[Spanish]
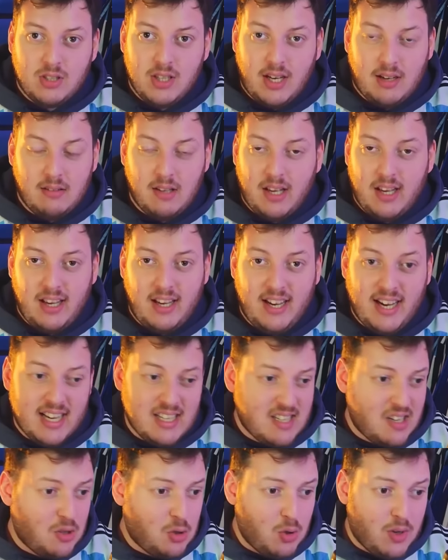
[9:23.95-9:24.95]
O sea, en
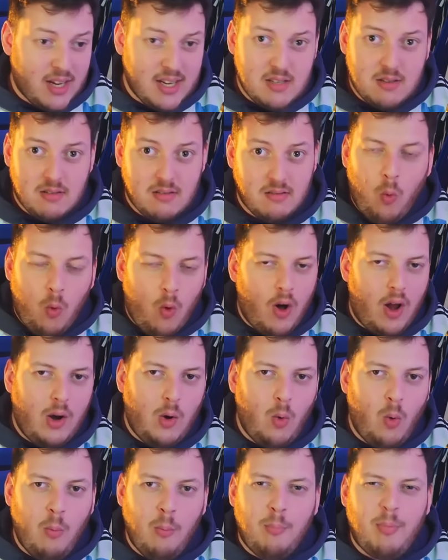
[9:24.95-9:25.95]
casi todas hubo
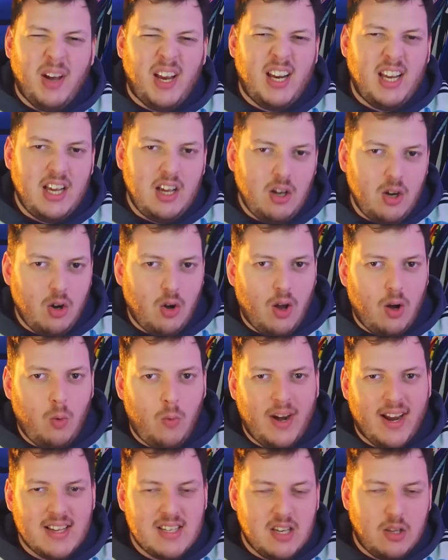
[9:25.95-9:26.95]
algún peligro,
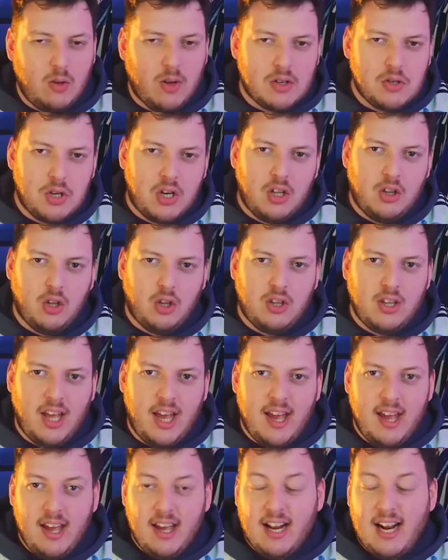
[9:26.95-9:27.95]
alguna situación en
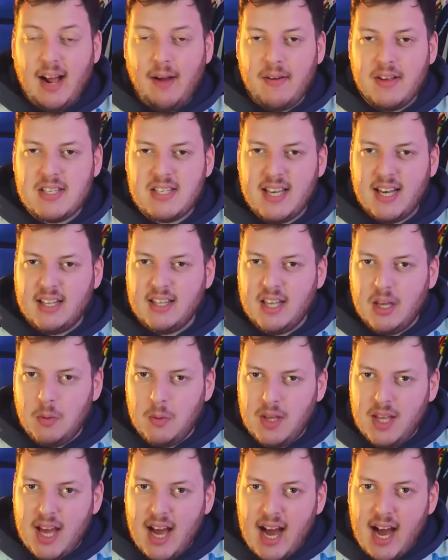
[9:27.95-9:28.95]
donde cabecean
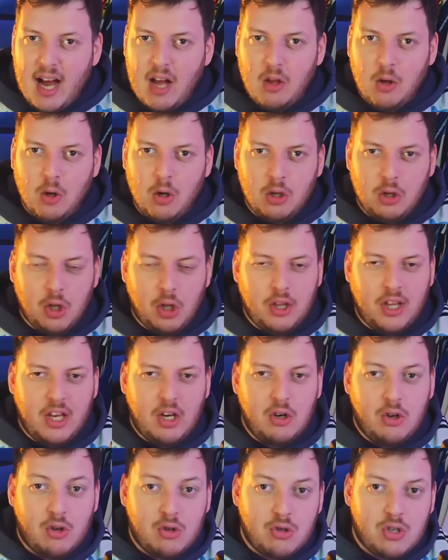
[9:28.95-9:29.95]
desviado, en
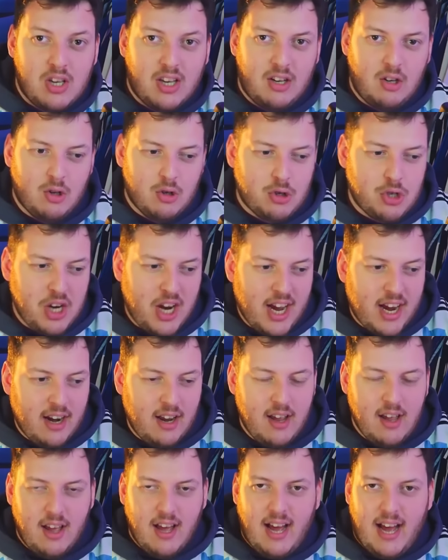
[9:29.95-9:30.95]
donde no, no
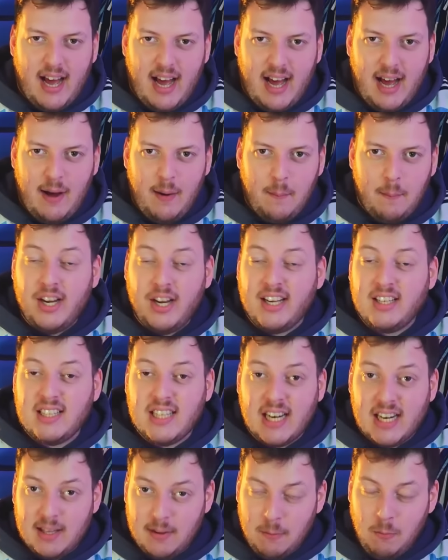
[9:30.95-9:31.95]
llegan a
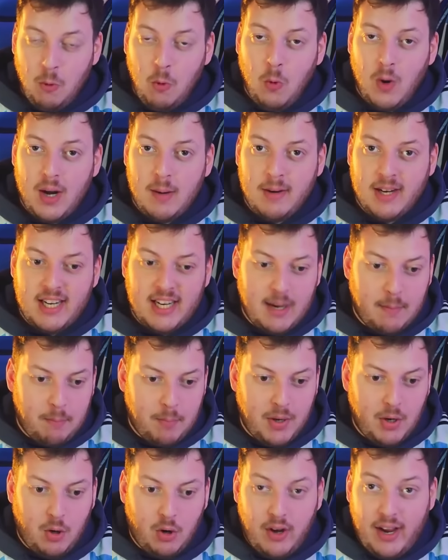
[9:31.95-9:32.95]
conectar de muy buena
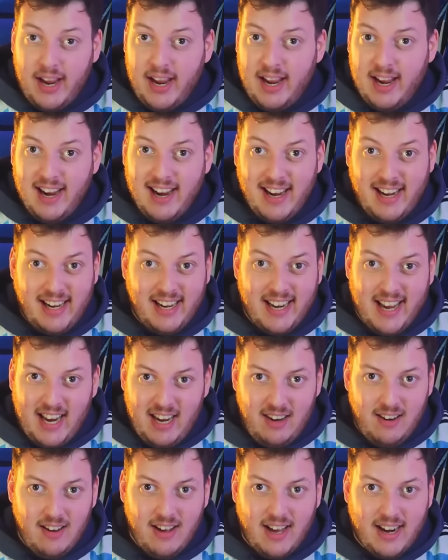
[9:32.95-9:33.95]
manera, pero en
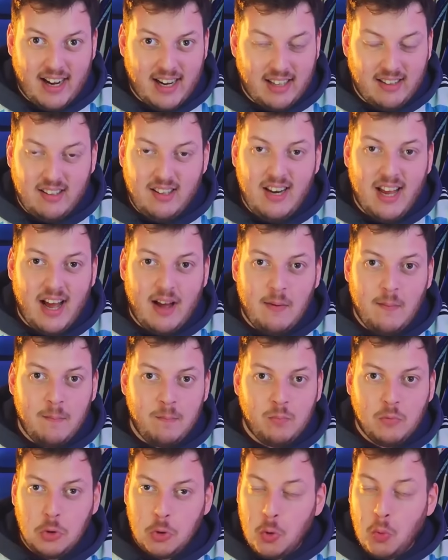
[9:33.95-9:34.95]
general, Argentina
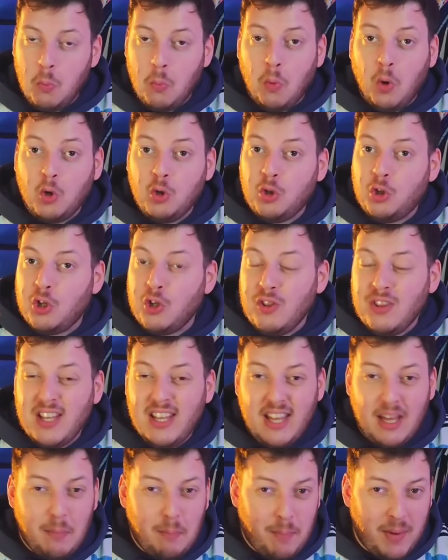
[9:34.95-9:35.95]
un montón
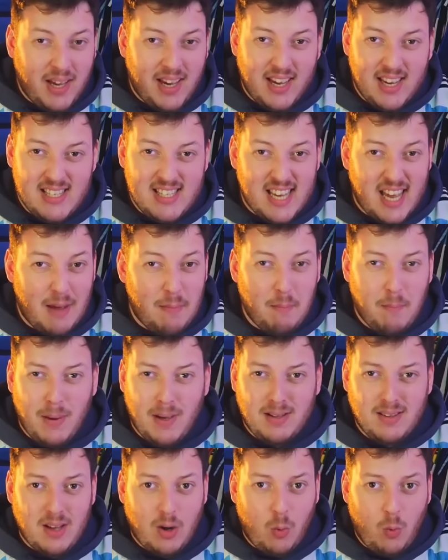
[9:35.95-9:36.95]
de despejes
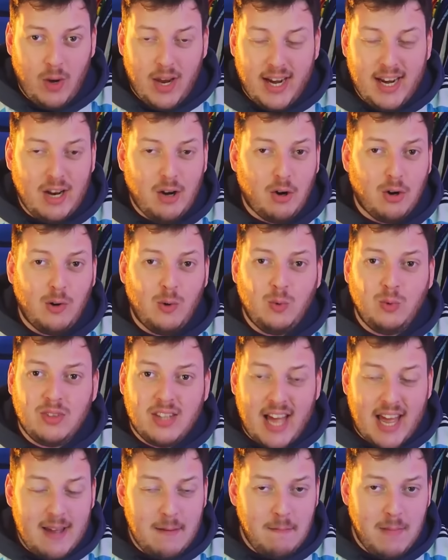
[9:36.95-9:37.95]
espectaculares con
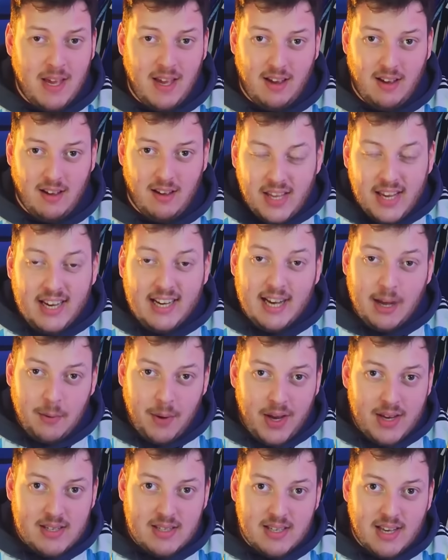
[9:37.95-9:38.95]
un timing de
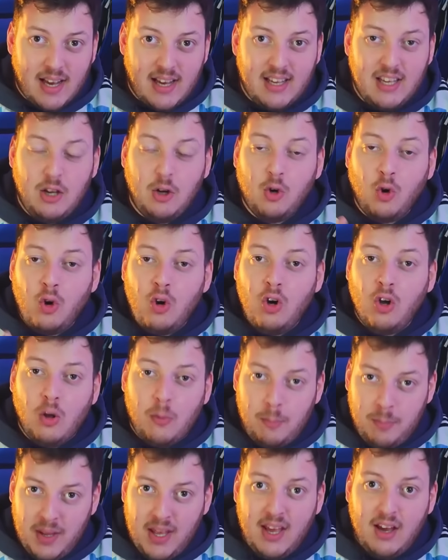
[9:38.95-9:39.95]
cabeza y con
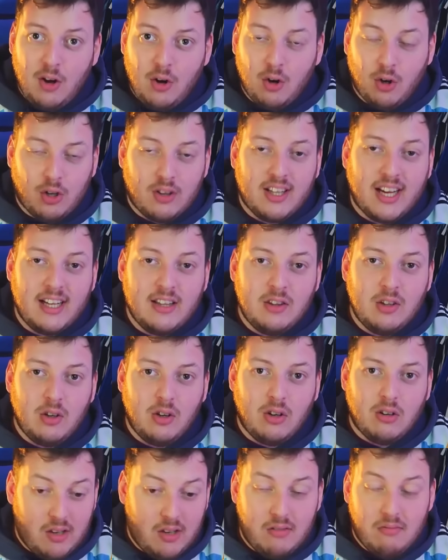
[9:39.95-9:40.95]
los pies
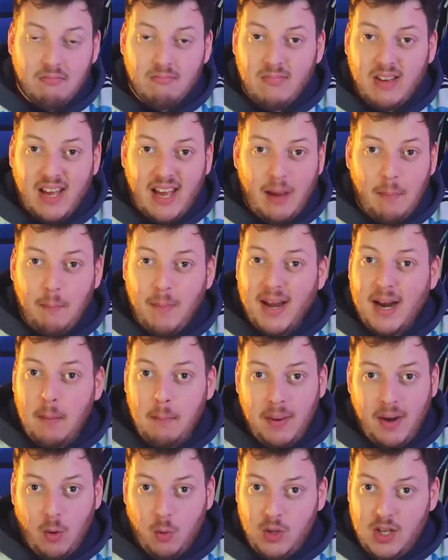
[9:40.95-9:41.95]
cortando que es para
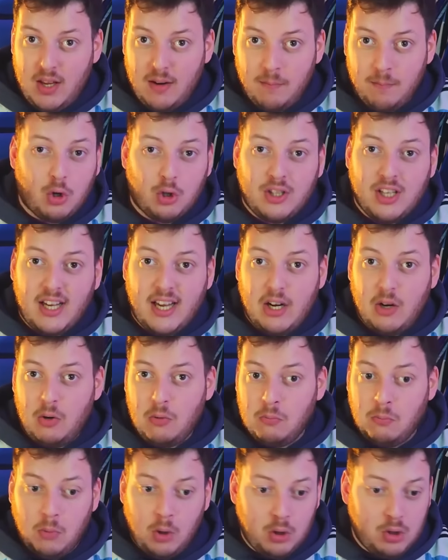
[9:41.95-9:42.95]
aplaudir.
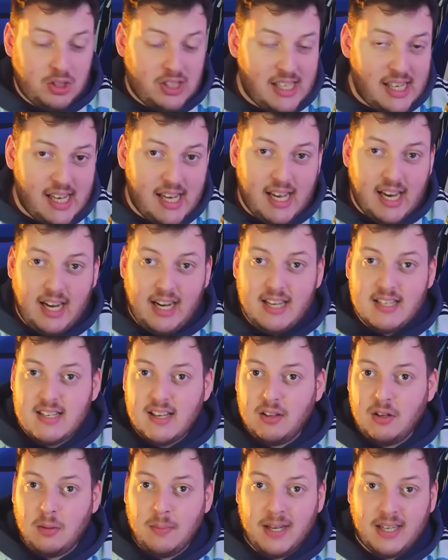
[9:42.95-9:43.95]
Cortaron Montiel,
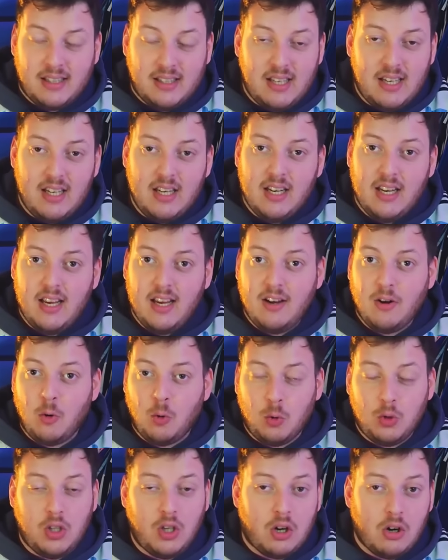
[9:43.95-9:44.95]
Lisandro Martínez,
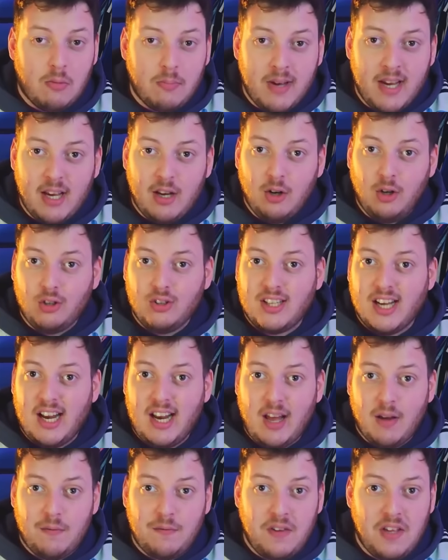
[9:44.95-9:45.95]
Cuti Romero,
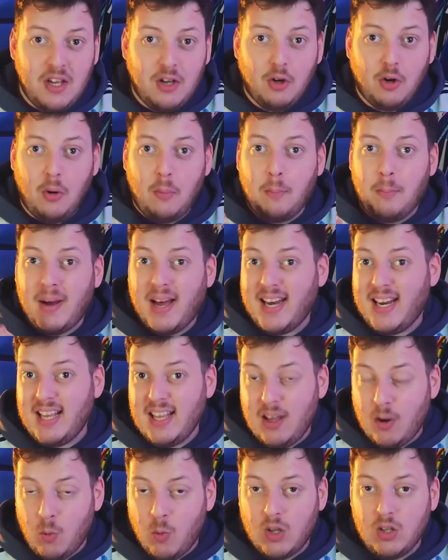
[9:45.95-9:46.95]
Fico,
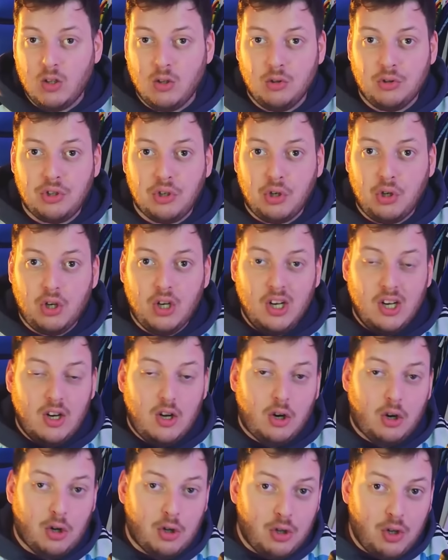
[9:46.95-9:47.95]
Paredes cuando entró,
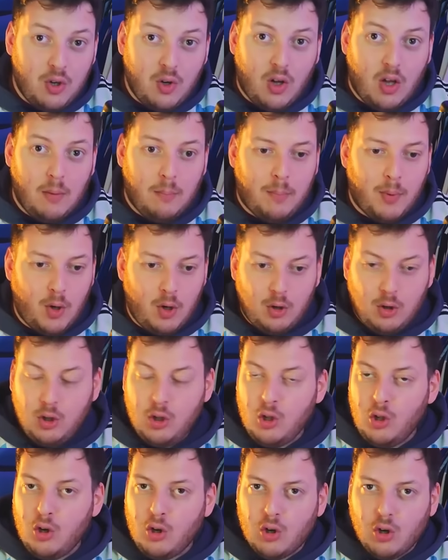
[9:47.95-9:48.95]
Rodrigo de Paul.
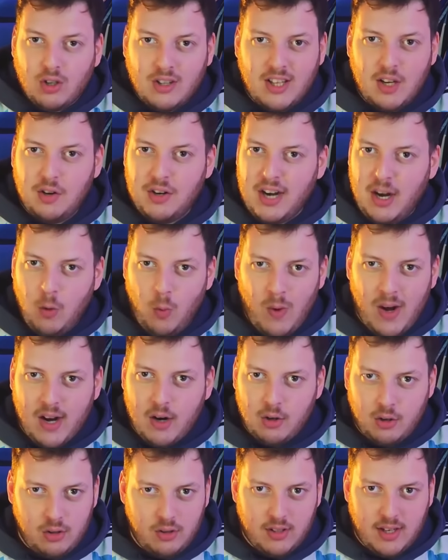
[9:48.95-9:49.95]
Todos cortaron
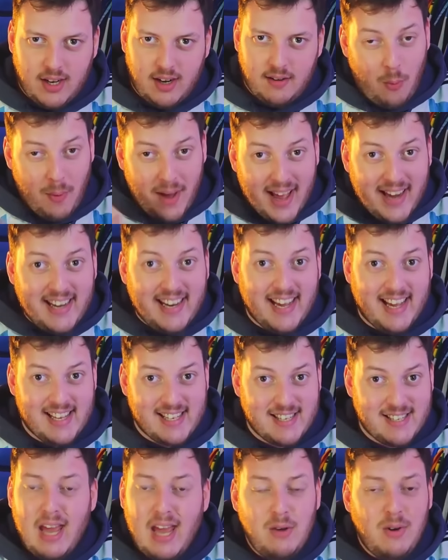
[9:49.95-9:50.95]
alguna contra o
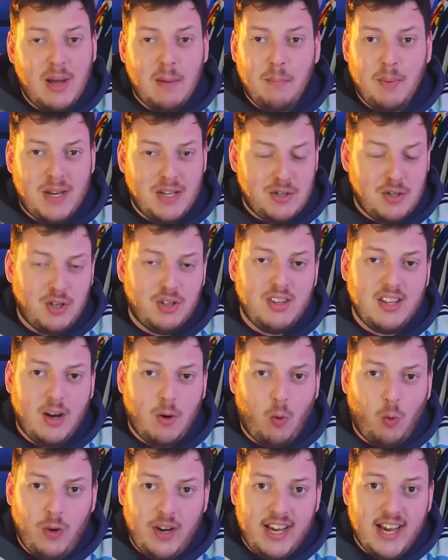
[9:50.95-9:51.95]
varias. Hay una presión
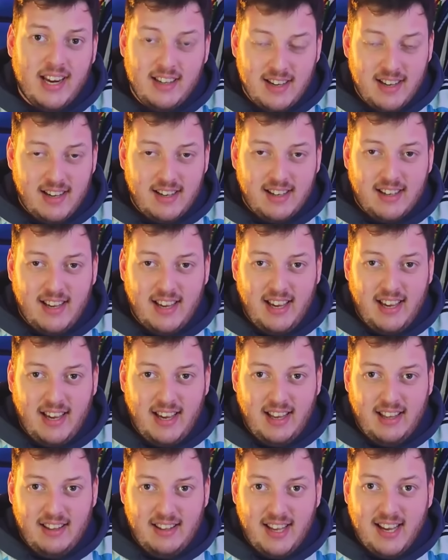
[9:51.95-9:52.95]
de Julián
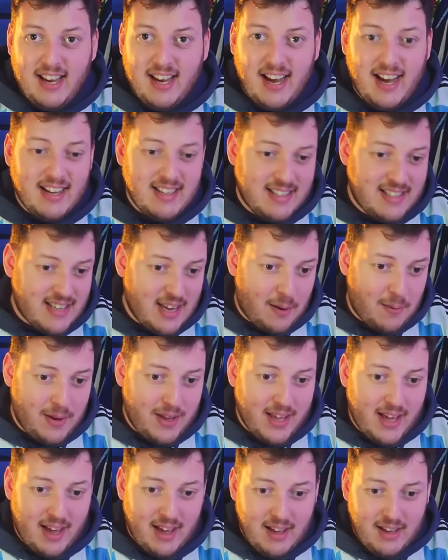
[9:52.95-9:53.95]
que deja
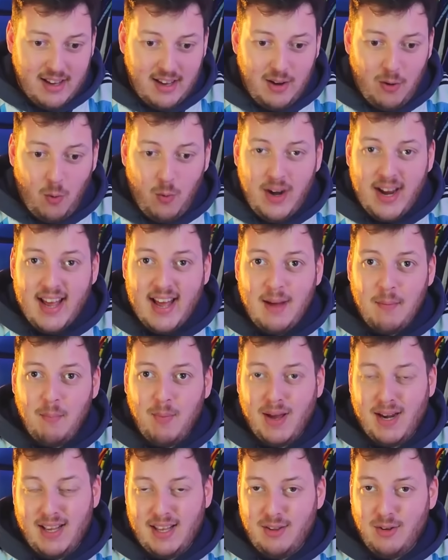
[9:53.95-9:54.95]
servida eh,
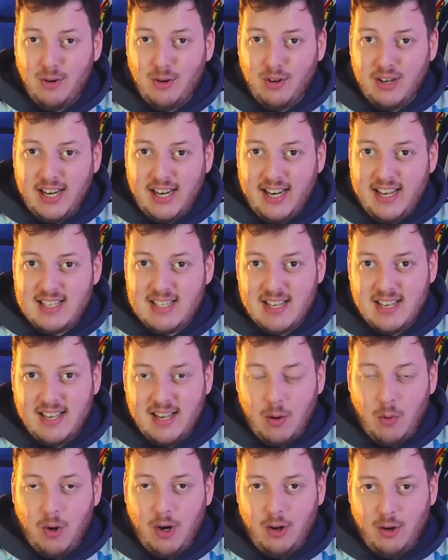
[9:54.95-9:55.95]
una pared con
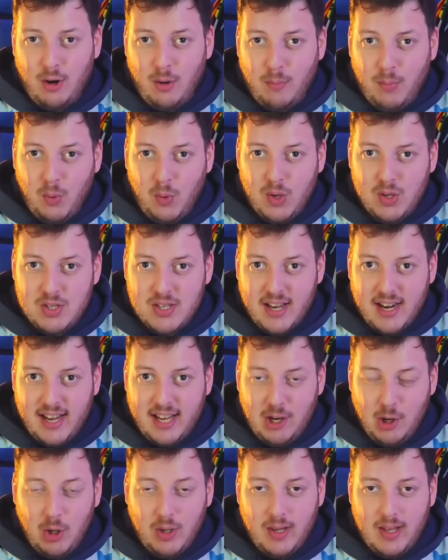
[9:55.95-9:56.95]
Alexis, que bueno, no pudo ser
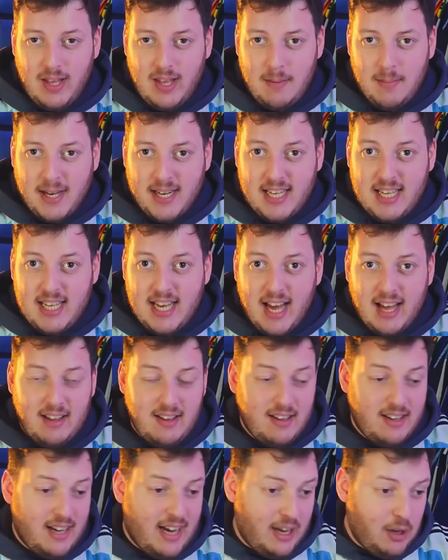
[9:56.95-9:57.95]
ahí gol de Di María.